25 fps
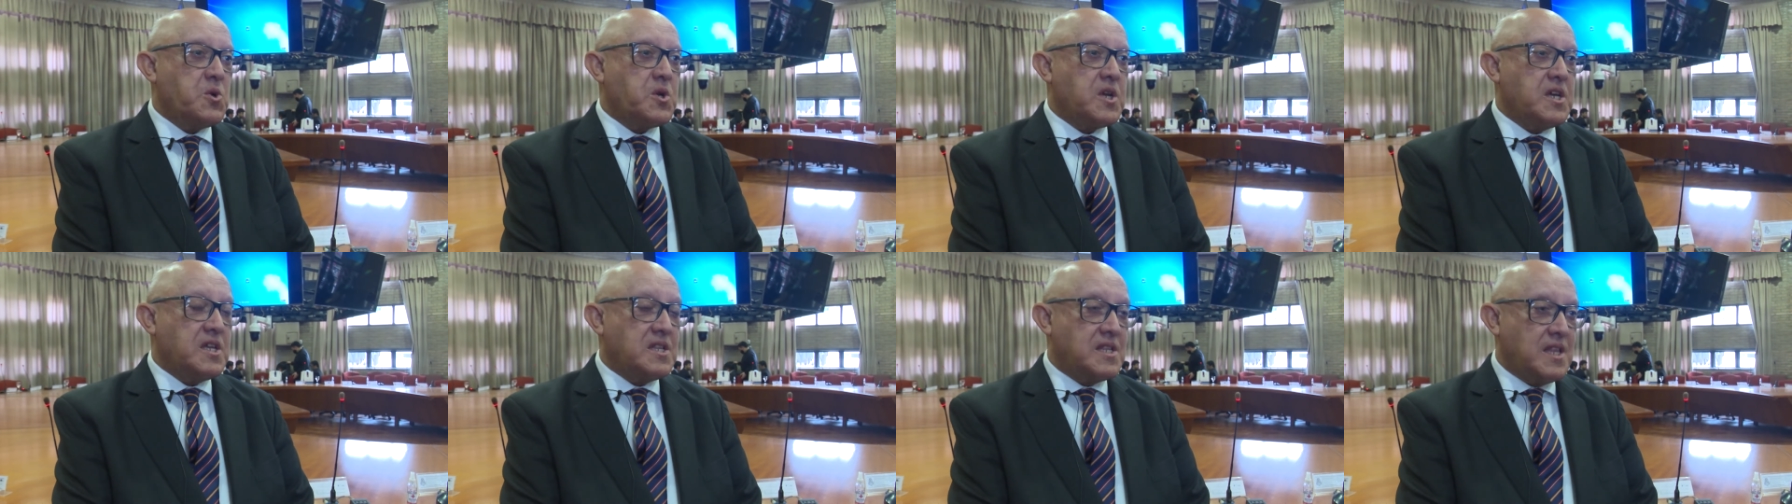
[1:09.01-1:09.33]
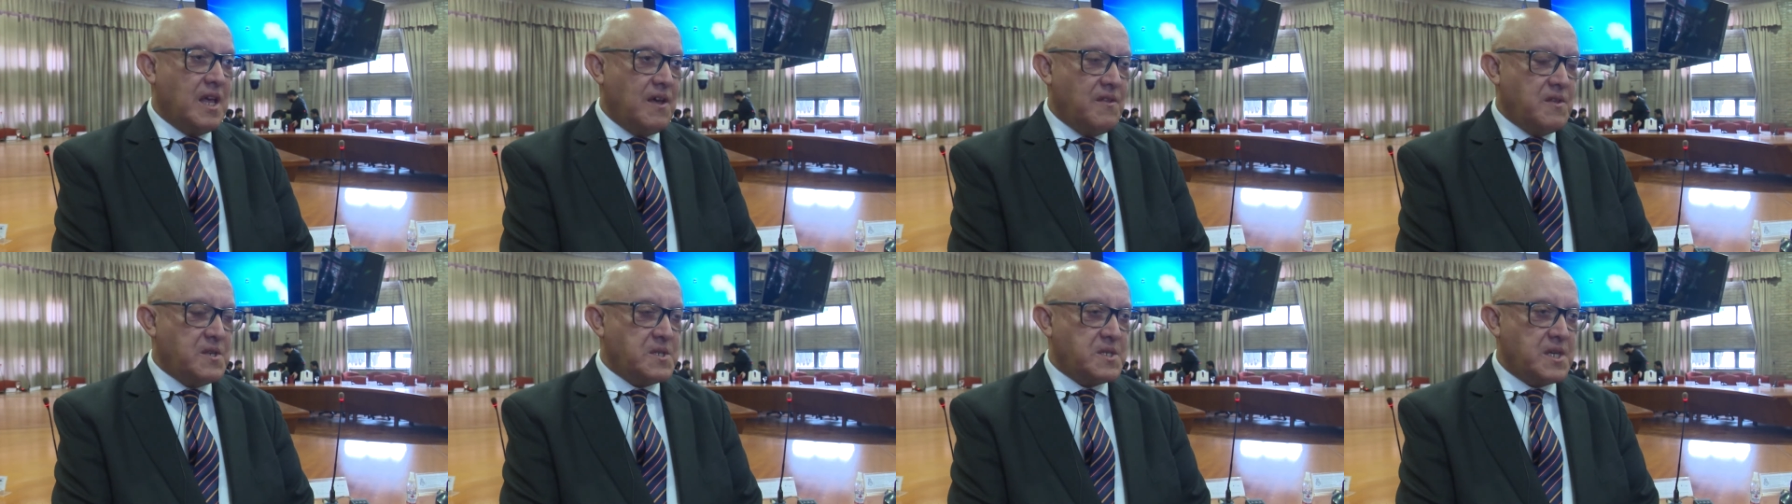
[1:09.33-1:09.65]
que
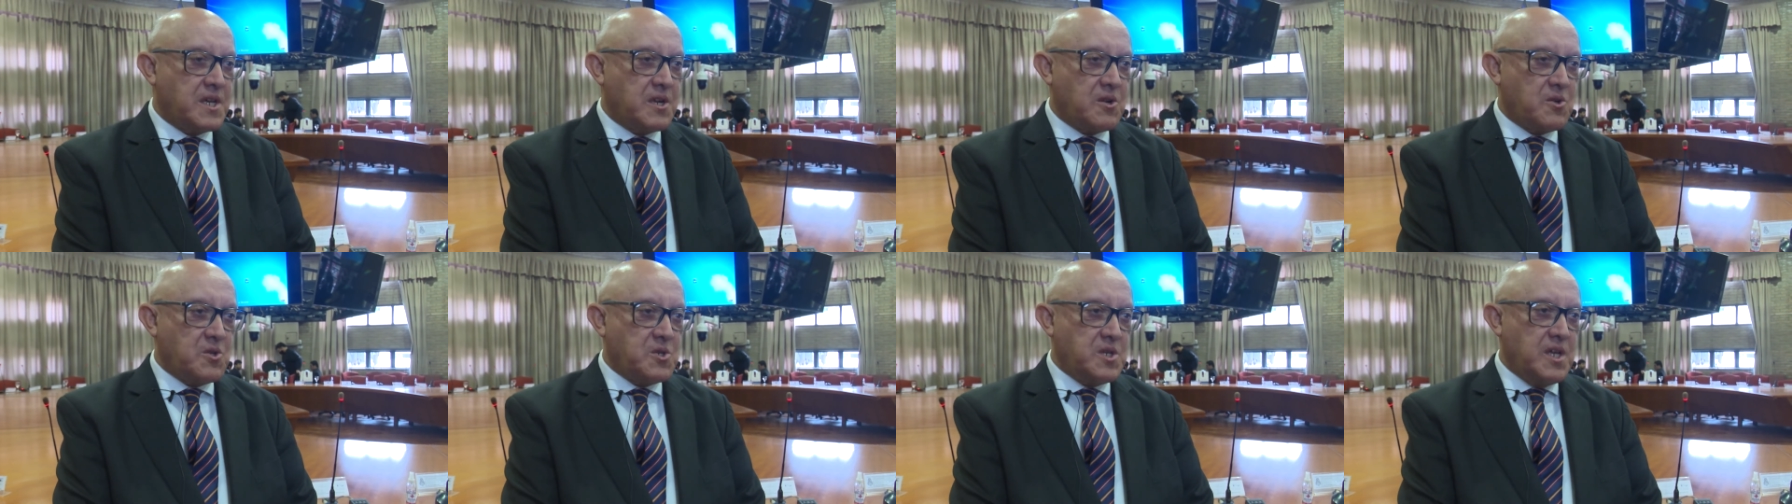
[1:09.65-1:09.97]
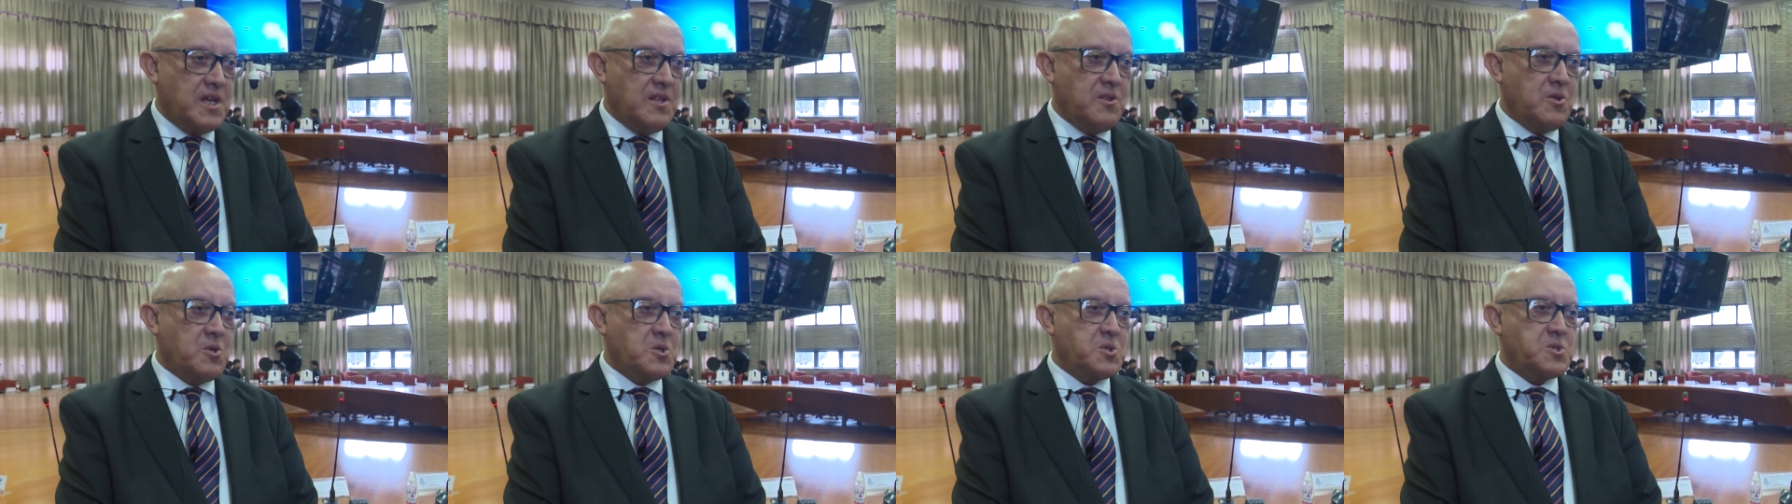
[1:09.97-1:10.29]
está
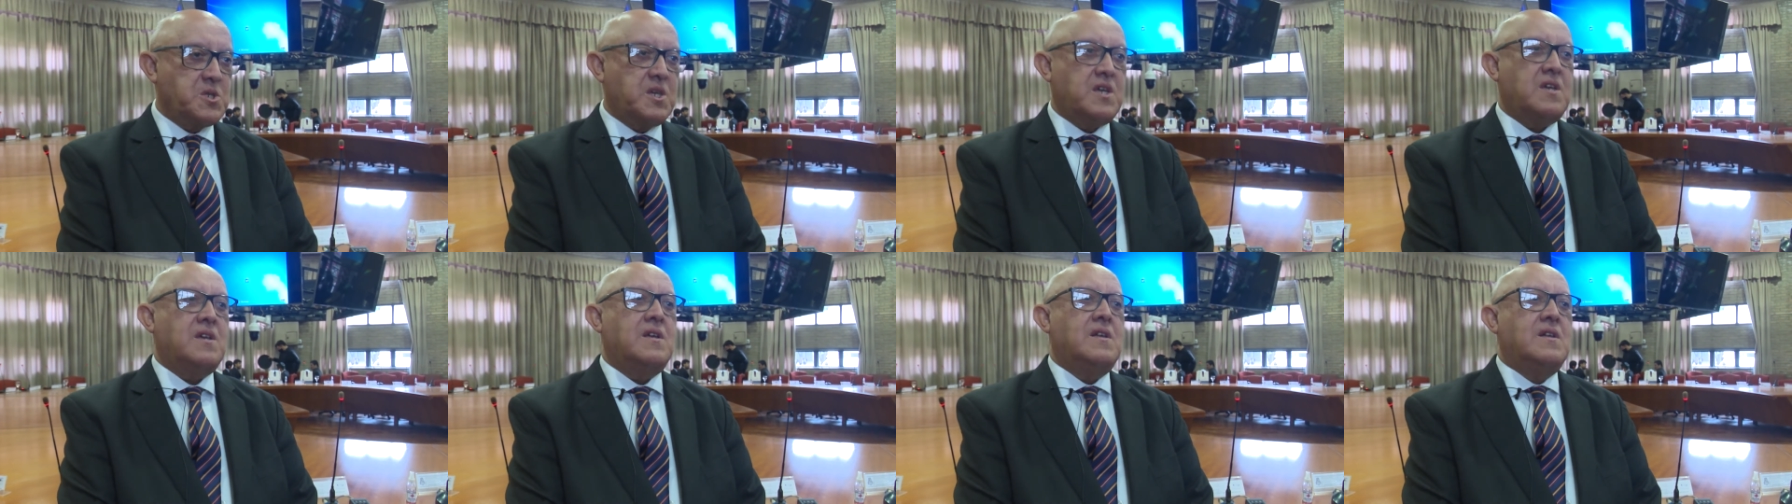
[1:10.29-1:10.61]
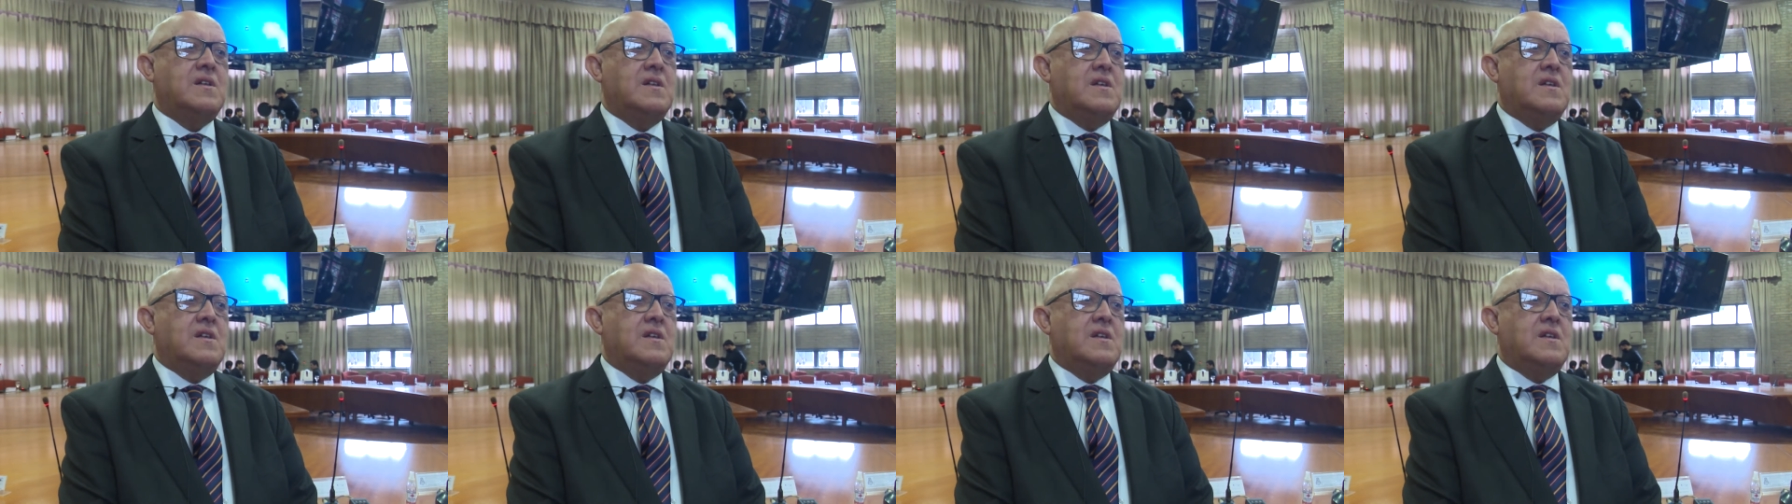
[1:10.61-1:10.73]
desarrollándose